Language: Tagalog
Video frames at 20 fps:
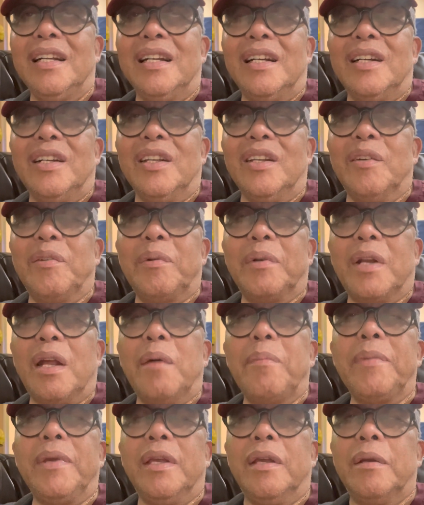yung
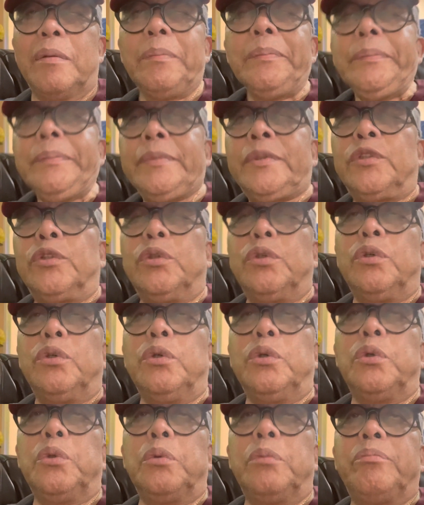marami.
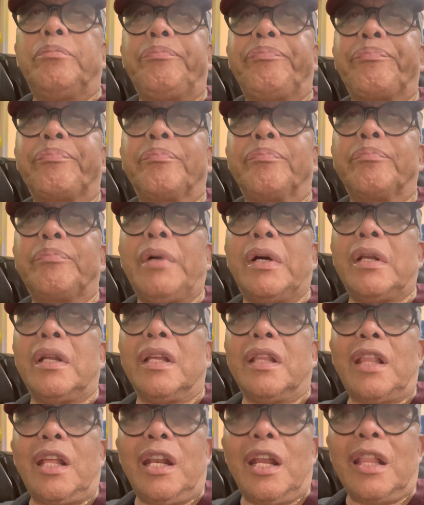So, para
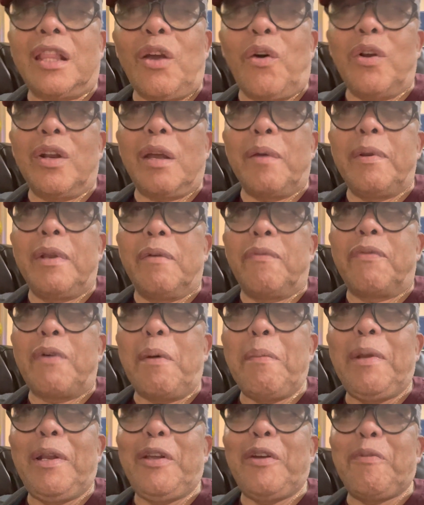kita natawag kami the
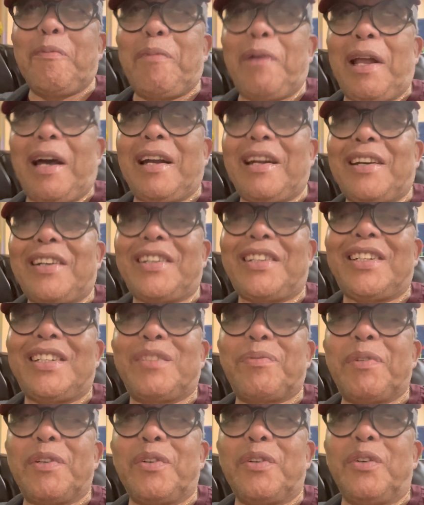family of vloggers,
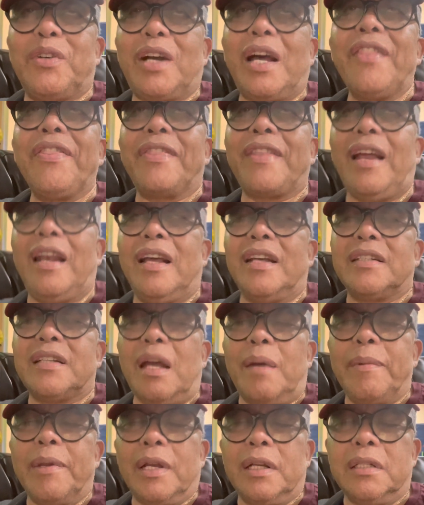pero kanta lang
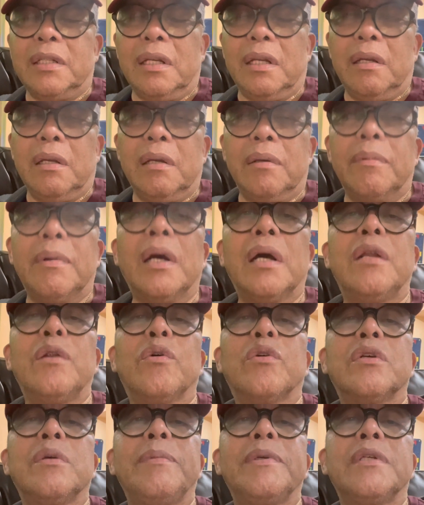sa amin kasi, ano
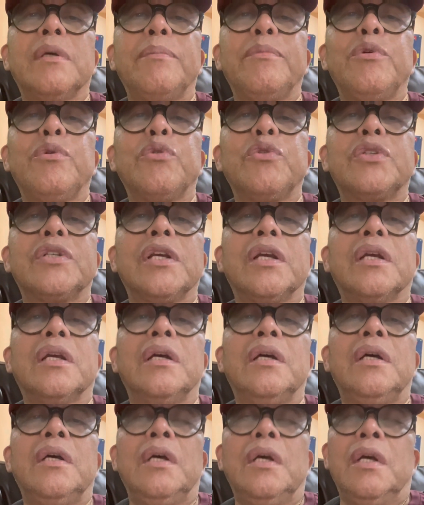kasi sa music.
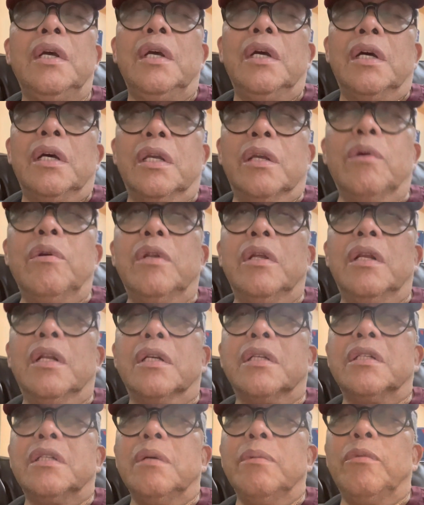Yun din
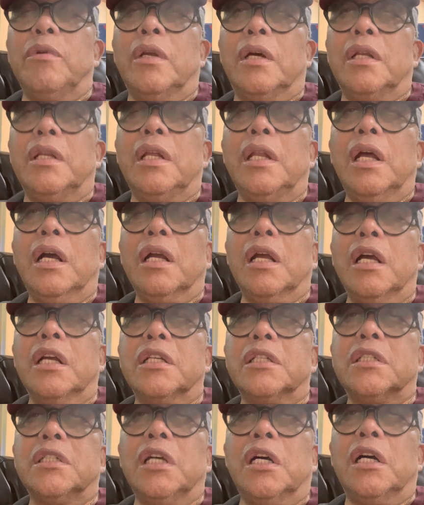nagsimula. Din
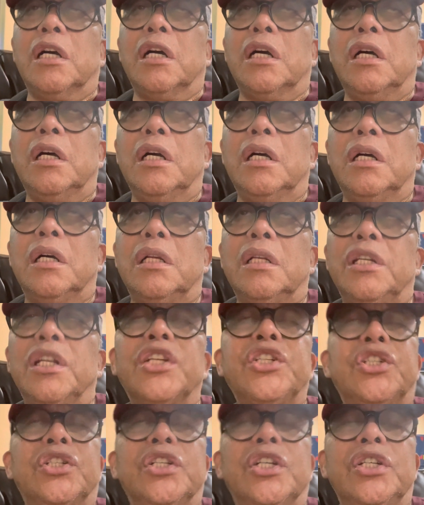hanggang sa,
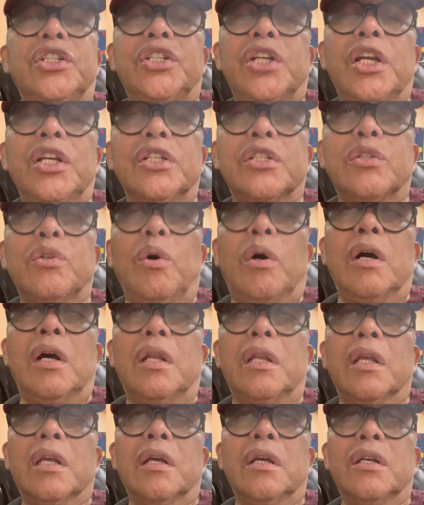na-change ko ang
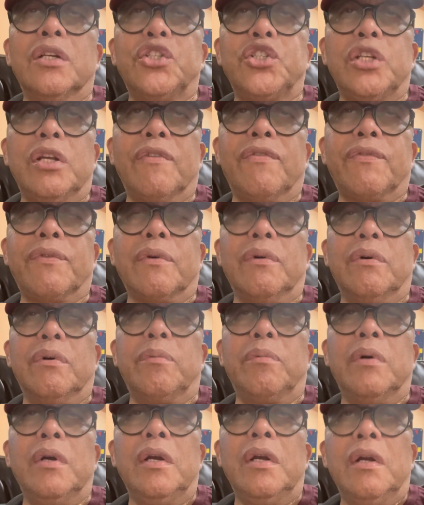aking shift
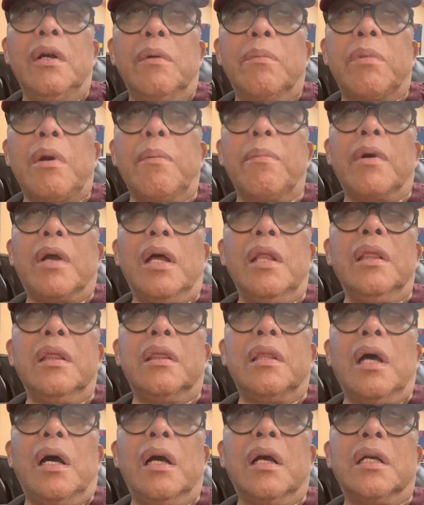ko from
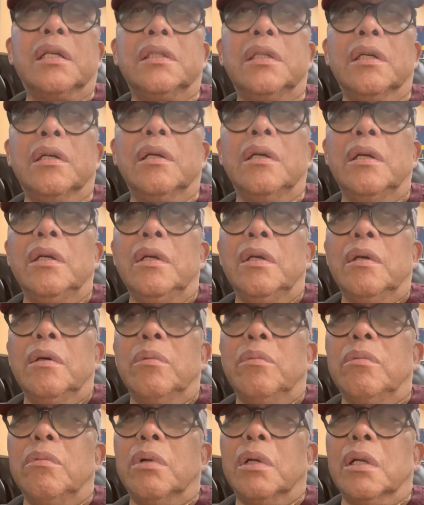kanta kasi
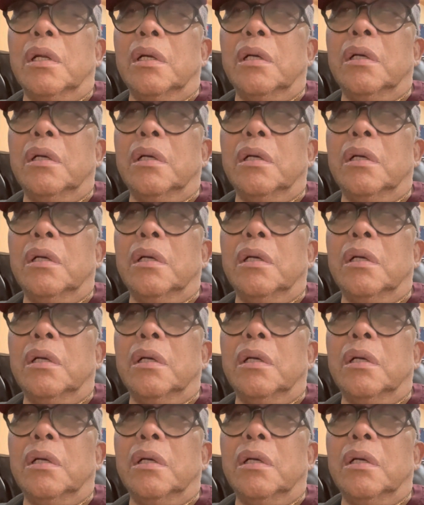parang